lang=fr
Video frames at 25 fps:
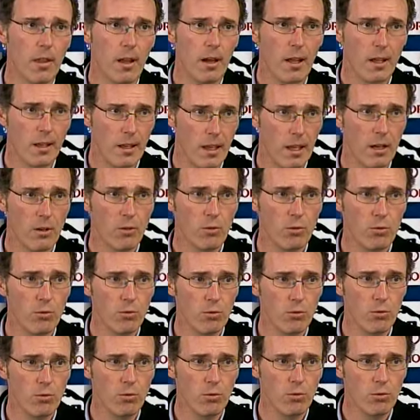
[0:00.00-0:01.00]
dans laquelle
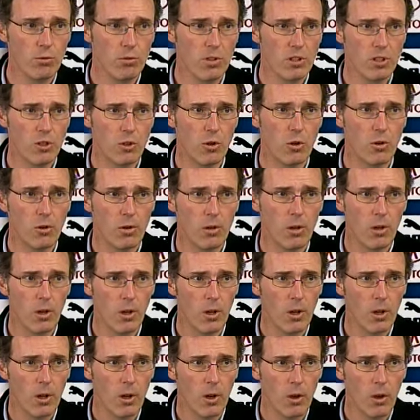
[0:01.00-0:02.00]
nous, nous étions,
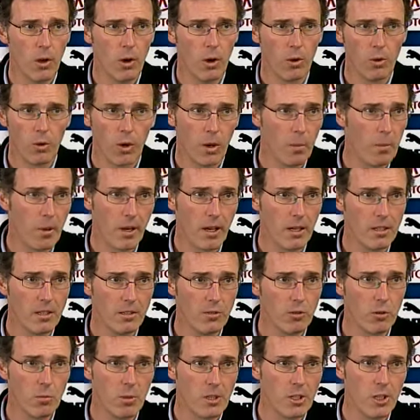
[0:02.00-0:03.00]
on n'aurait pas
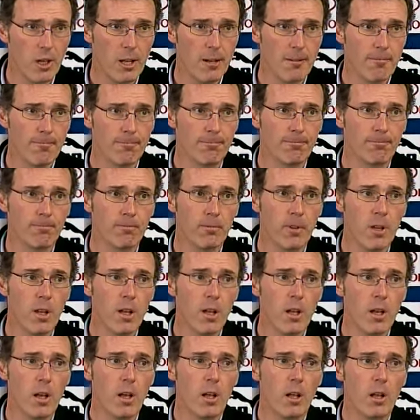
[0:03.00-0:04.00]
gagné ce match-là.
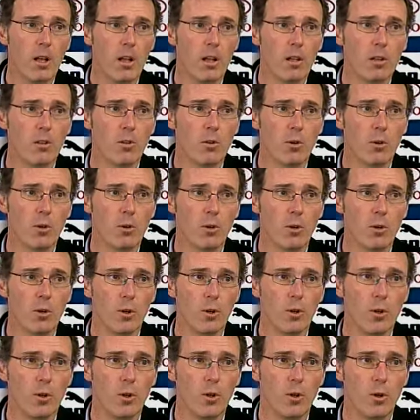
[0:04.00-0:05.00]

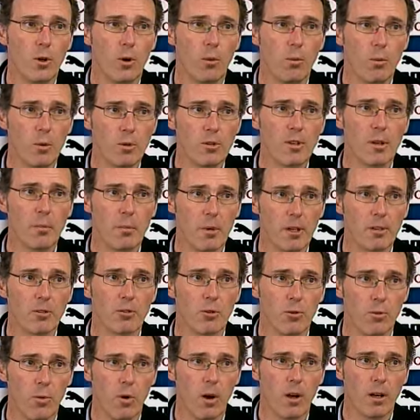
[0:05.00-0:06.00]
Donc euh, on peut
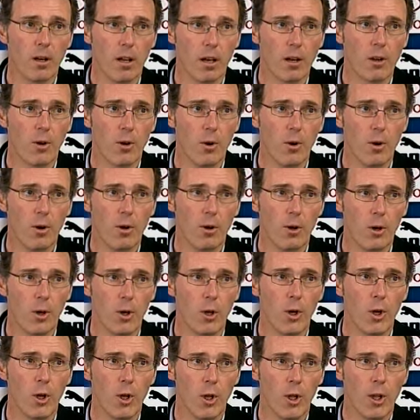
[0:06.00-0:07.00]
s'apercevoir qu'encore,
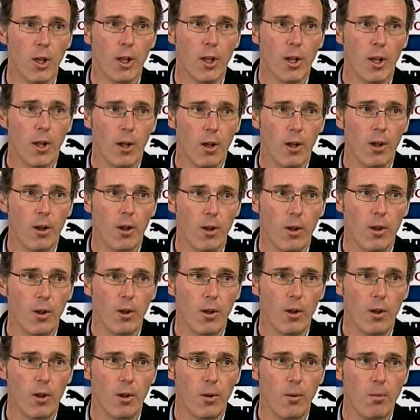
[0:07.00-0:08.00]
euh, euh,
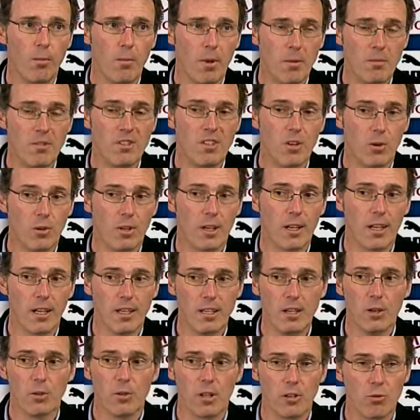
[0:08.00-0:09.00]
même si on a
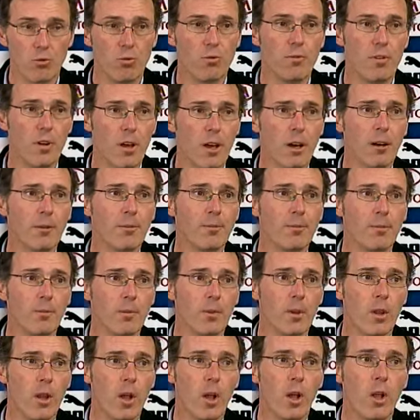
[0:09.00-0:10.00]
gagné, on a souffert.
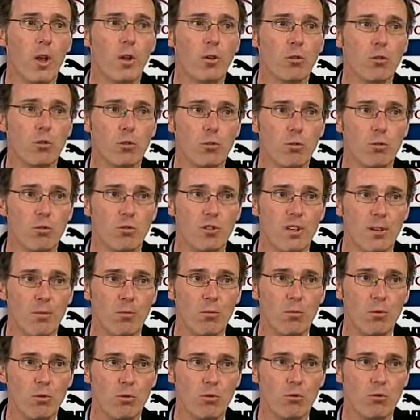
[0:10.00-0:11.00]
Ce
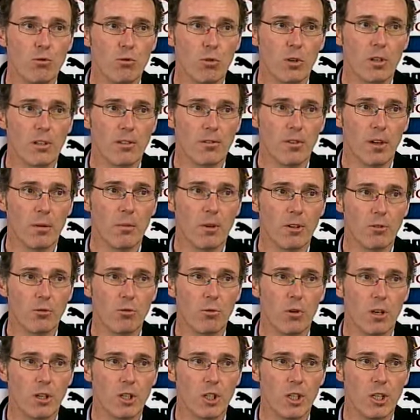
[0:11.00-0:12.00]
deuxième but nous aurait vraiment
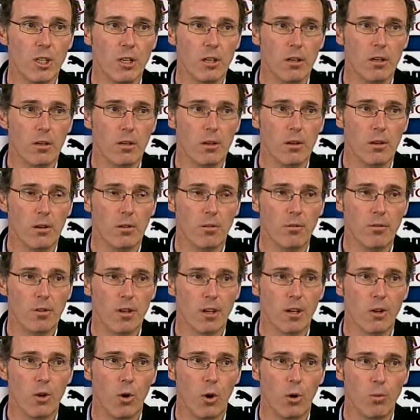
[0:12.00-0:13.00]
soulagé, et on
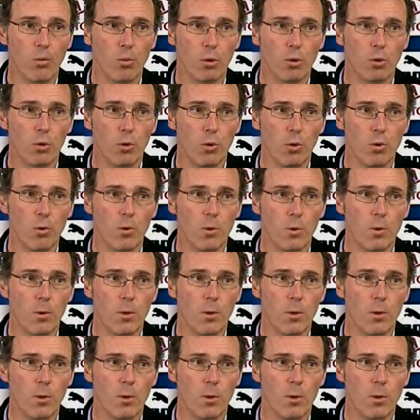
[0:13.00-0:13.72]
fait encore un poteau.